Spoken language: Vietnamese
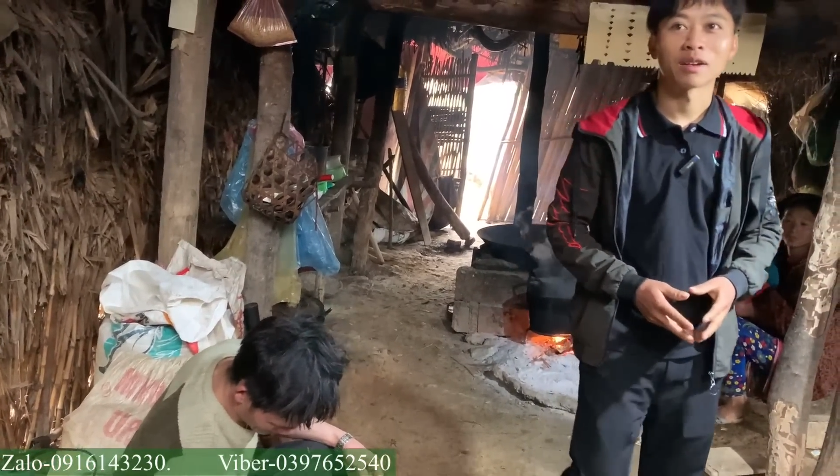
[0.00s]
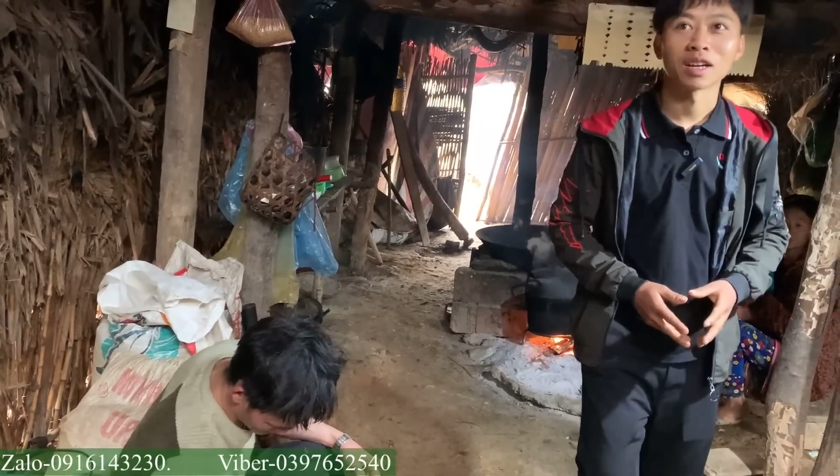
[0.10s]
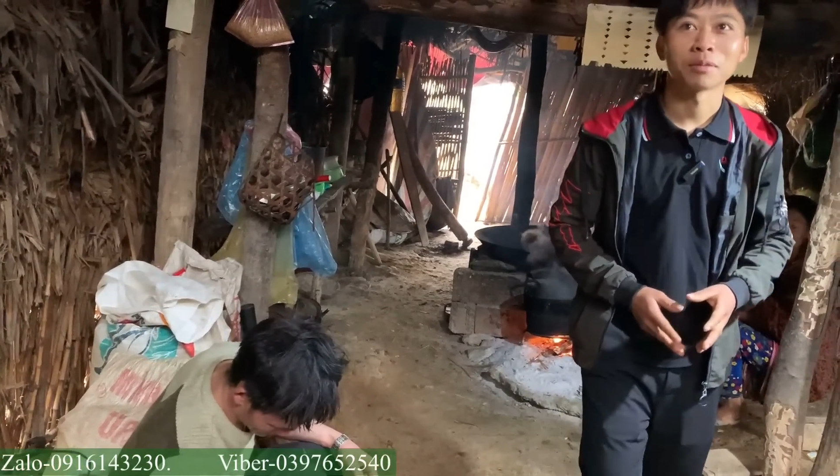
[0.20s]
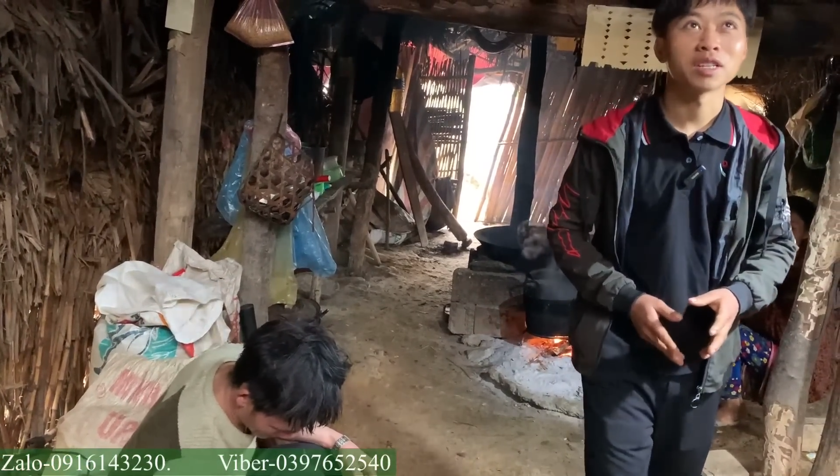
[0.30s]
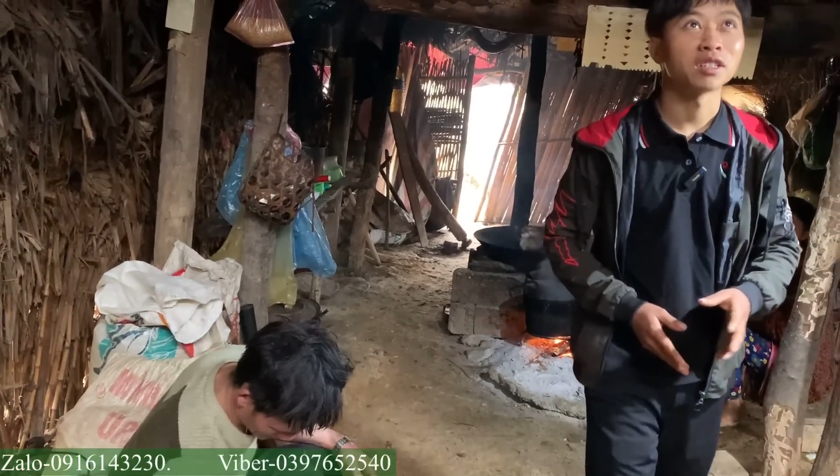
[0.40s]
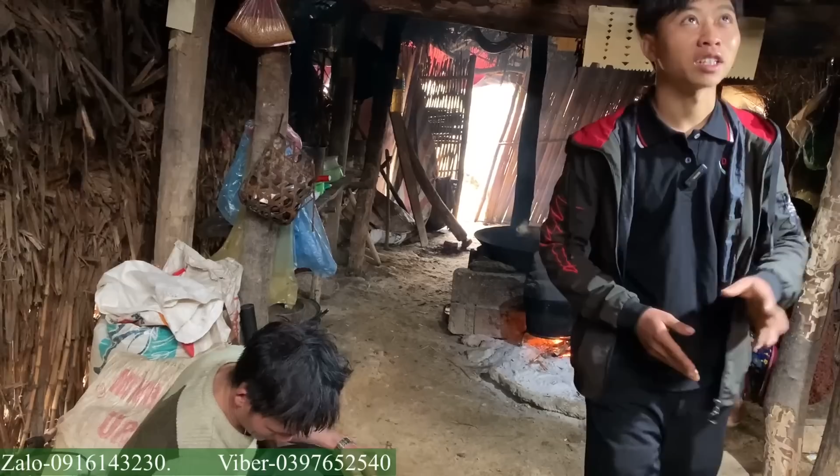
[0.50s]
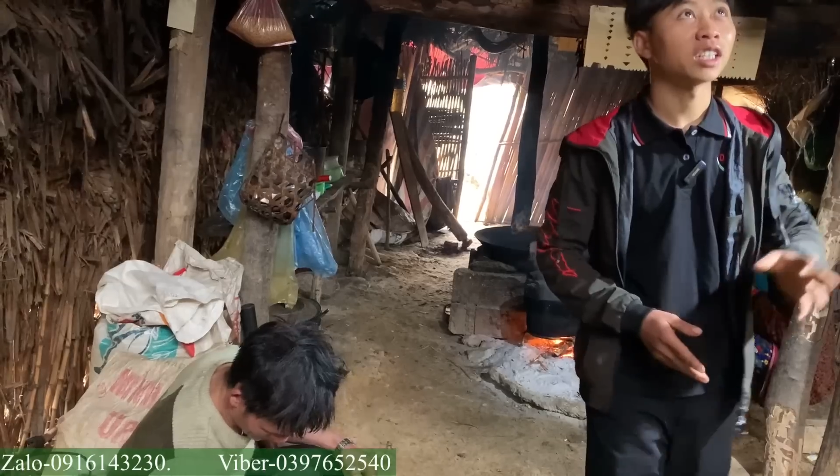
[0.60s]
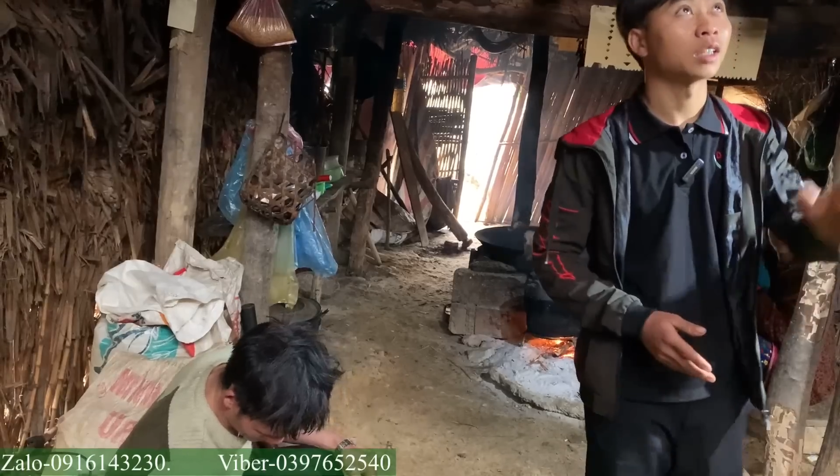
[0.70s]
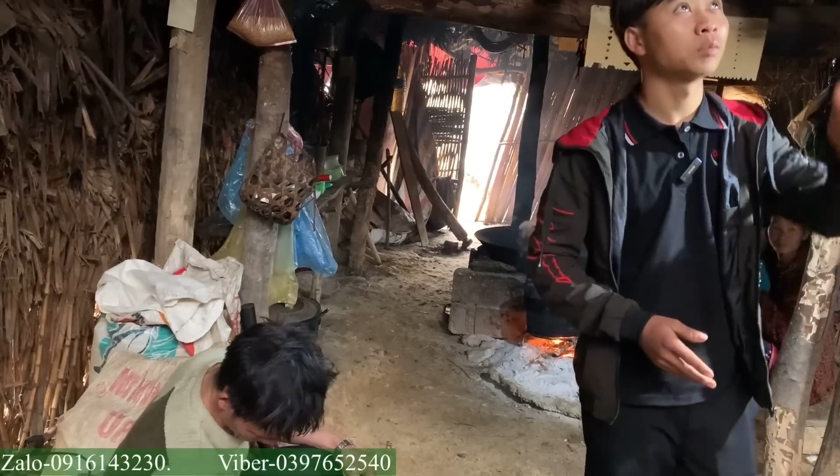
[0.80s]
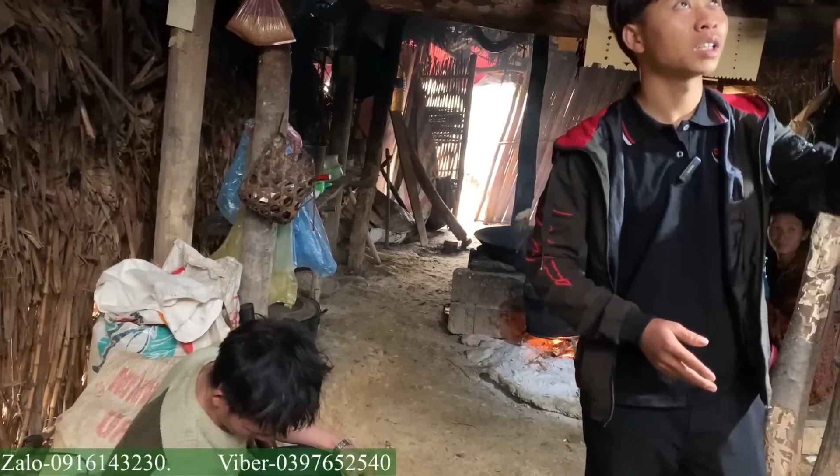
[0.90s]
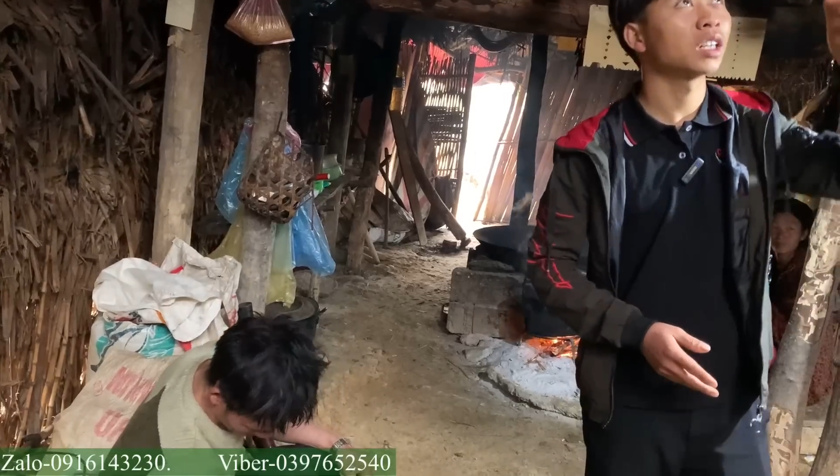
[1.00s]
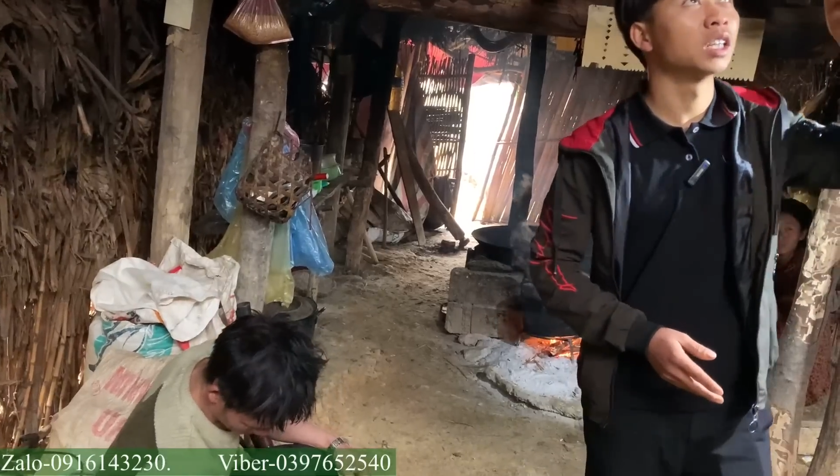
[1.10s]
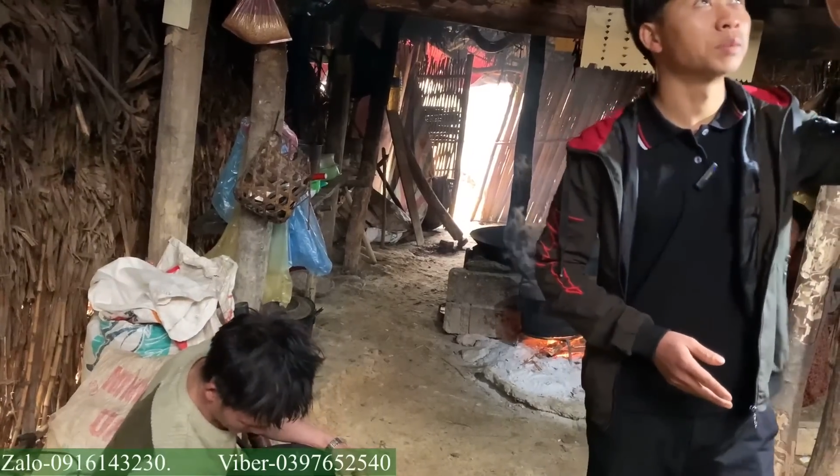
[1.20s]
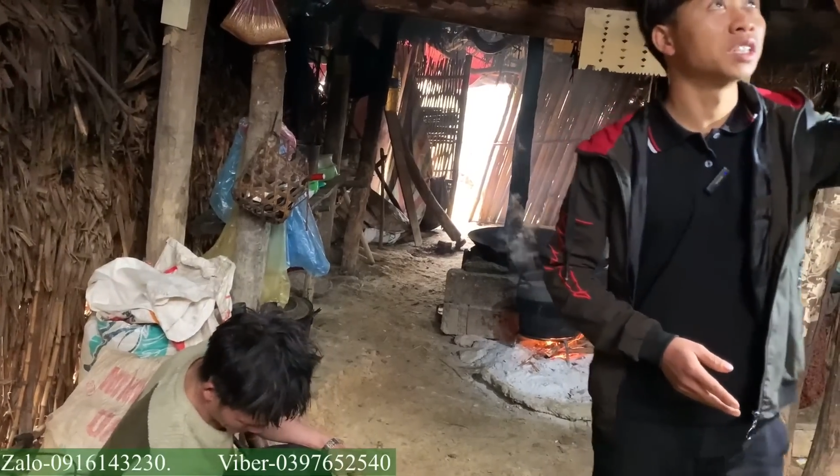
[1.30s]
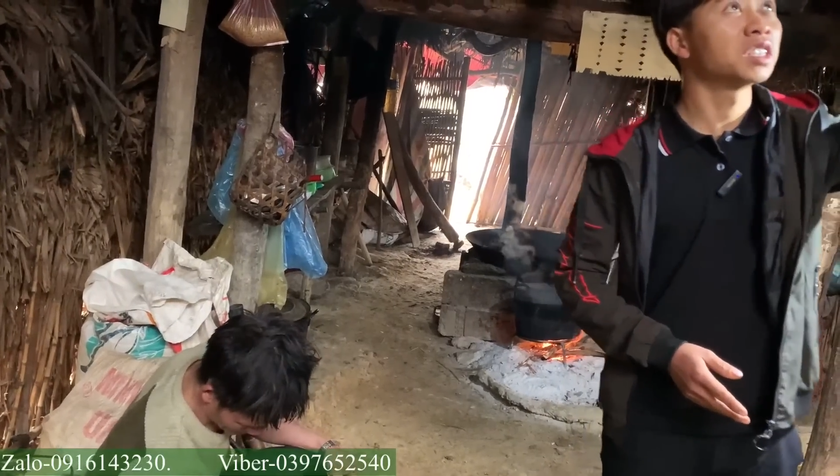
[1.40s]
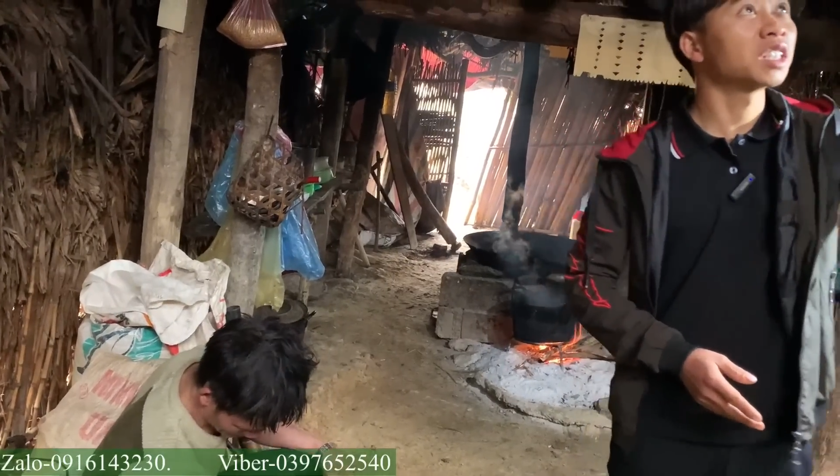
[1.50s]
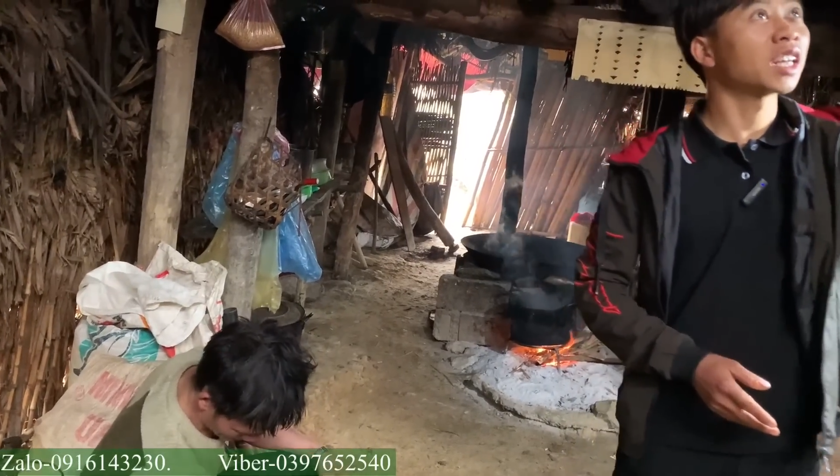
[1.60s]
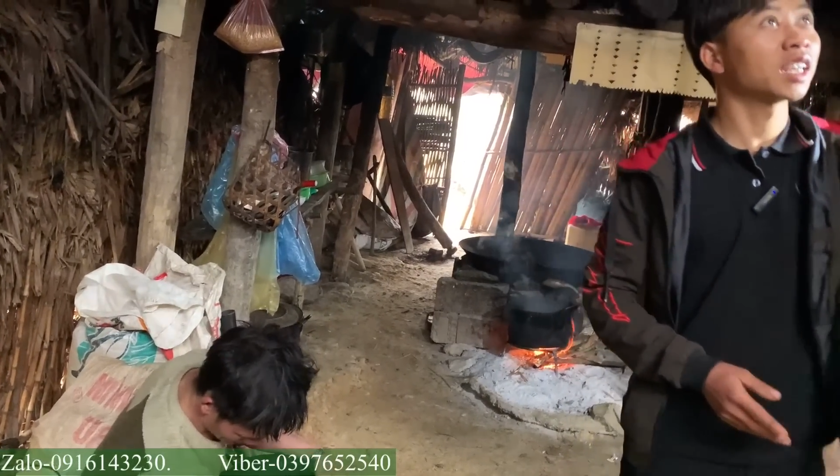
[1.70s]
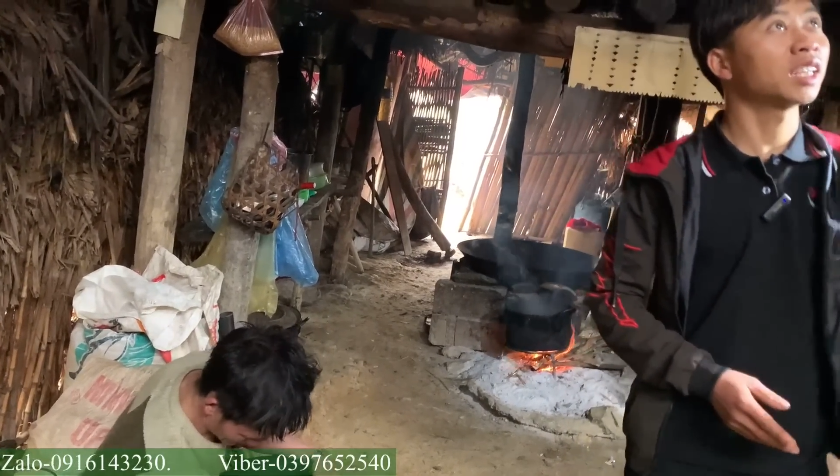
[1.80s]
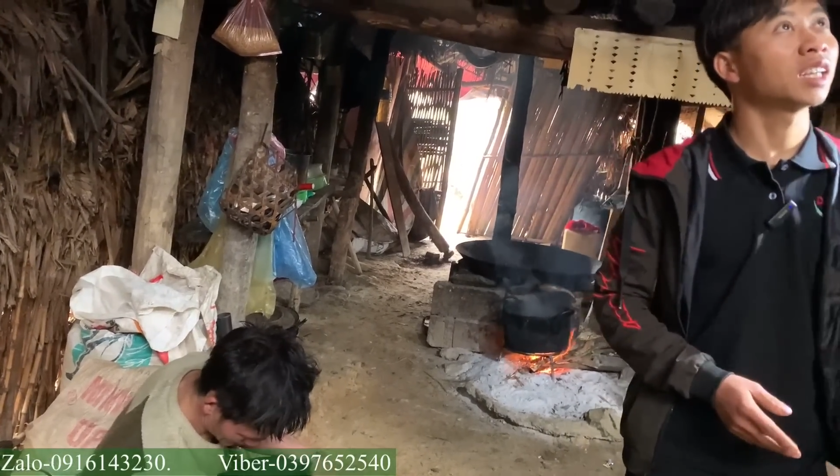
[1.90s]
bảo là bây giờ cái tấm lập ở trên
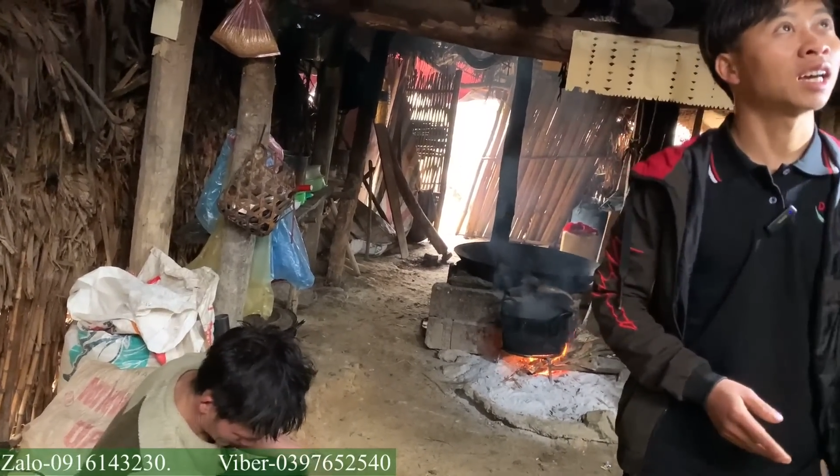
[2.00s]
này này